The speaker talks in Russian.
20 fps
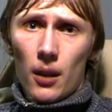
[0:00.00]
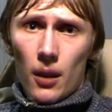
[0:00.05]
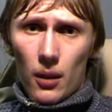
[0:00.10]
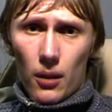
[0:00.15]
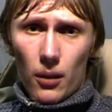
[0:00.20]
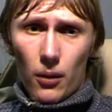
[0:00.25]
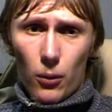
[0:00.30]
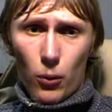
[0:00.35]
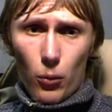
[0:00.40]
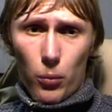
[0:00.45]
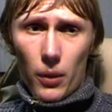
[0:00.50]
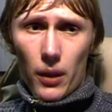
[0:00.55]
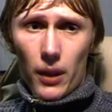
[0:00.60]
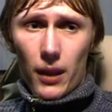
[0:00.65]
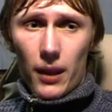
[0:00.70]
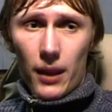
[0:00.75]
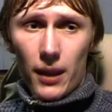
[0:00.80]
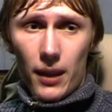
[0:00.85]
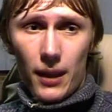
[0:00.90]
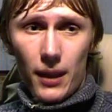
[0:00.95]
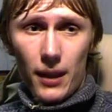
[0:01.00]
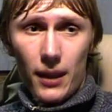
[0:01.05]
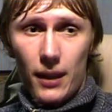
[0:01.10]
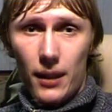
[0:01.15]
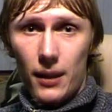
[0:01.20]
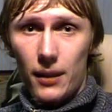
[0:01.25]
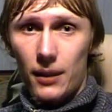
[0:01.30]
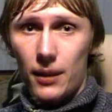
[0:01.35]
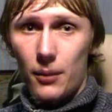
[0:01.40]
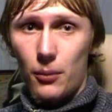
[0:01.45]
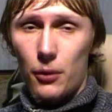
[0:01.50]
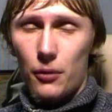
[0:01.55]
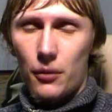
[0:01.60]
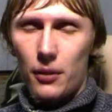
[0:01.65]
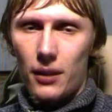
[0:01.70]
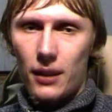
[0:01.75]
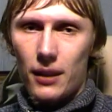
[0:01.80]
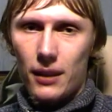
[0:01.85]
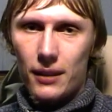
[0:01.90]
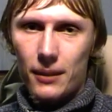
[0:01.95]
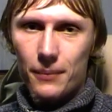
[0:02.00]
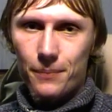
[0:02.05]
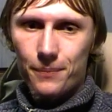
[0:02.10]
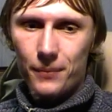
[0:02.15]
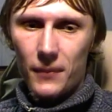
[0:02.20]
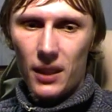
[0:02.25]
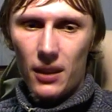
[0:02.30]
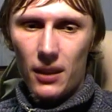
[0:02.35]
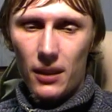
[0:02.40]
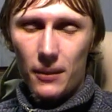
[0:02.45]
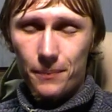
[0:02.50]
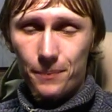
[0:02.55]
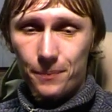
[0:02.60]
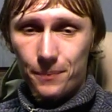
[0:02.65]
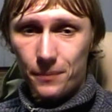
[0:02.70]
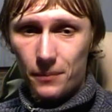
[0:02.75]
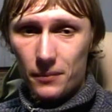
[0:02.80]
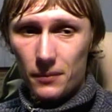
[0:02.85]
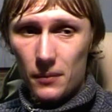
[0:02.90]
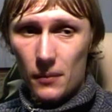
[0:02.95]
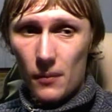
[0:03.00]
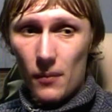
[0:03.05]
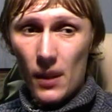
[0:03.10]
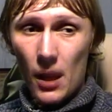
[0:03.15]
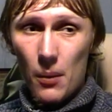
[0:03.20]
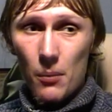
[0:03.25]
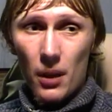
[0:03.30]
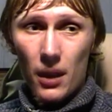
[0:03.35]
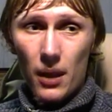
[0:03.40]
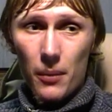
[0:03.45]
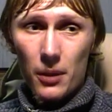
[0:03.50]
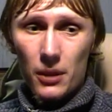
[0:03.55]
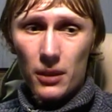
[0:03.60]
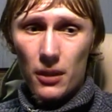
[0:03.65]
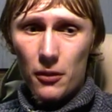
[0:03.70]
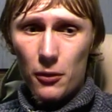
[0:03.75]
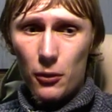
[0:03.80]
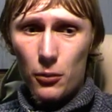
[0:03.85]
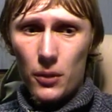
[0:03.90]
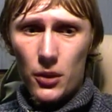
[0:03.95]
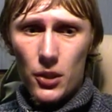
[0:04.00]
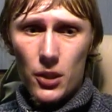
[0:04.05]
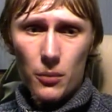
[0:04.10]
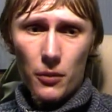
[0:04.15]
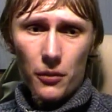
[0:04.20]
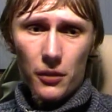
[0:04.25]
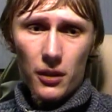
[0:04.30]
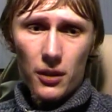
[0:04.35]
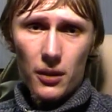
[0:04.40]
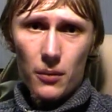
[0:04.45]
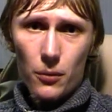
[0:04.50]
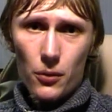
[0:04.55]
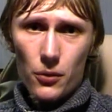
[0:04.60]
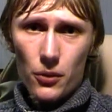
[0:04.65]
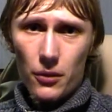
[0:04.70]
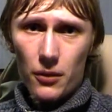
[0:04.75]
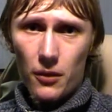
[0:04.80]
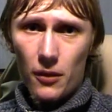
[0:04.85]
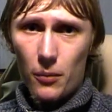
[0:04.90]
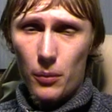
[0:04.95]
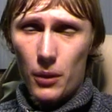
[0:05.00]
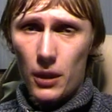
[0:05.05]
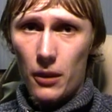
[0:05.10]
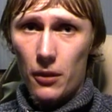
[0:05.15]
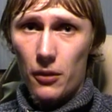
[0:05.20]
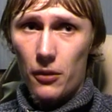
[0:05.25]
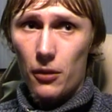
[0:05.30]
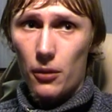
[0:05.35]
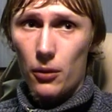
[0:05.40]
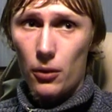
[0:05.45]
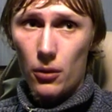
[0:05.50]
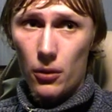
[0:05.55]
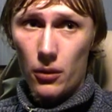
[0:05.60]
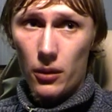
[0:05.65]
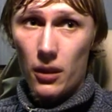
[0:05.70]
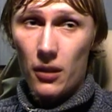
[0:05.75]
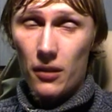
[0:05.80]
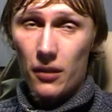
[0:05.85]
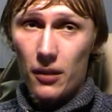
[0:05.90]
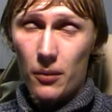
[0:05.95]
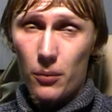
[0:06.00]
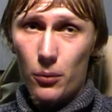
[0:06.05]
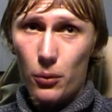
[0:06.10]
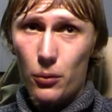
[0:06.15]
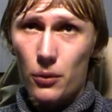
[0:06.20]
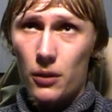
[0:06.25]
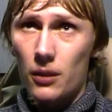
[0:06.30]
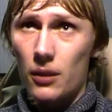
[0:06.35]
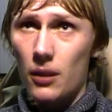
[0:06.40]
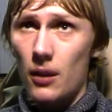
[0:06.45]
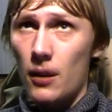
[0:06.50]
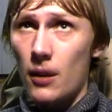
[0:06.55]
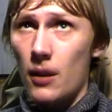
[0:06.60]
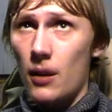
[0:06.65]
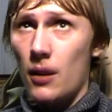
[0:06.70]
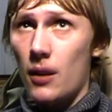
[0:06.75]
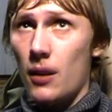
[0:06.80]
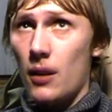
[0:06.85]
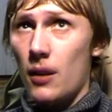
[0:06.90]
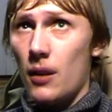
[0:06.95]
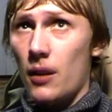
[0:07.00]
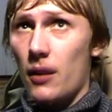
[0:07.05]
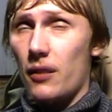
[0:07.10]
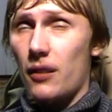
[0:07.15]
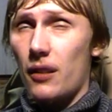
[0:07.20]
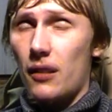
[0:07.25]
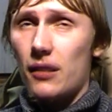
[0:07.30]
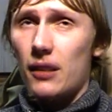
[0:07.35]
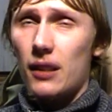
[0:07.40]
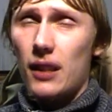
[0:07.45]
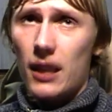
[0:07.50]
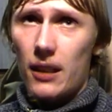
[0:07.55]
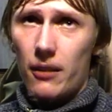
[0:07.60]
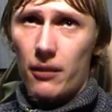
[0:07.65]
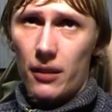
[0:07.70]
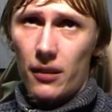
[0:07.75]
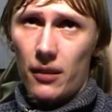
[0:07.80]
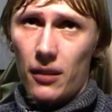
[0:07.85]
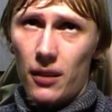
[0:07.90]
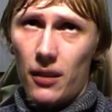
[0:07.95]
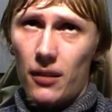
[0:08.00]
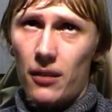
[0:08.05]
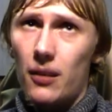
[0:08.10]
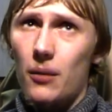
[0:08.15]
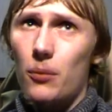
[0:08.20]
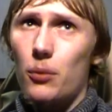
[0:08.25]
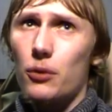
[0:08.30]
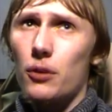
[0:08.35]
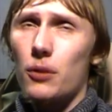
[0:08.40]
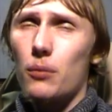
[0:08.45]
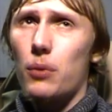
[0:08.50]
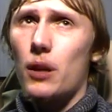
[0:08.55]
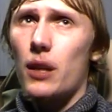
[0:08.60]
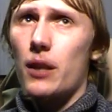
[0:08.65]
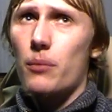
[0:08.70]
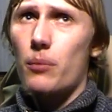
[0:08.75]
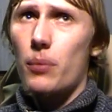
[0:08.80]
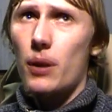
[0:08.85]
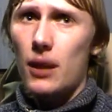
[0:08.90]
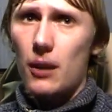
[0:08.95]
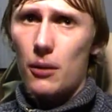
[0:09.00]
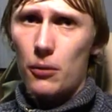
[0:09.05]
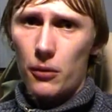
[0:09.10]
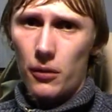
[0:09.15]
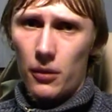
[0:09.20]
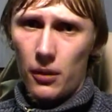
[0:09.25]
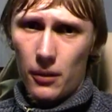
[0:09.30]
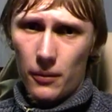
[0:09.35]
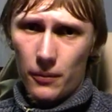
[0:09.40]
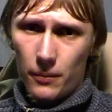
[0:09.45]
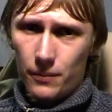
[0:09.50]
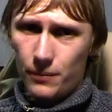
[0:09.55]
глупое, на мой взгляд. И Магомед Расул Маджимов с этим может не справиться. Но если будет застаиваться, если будет брать паузы,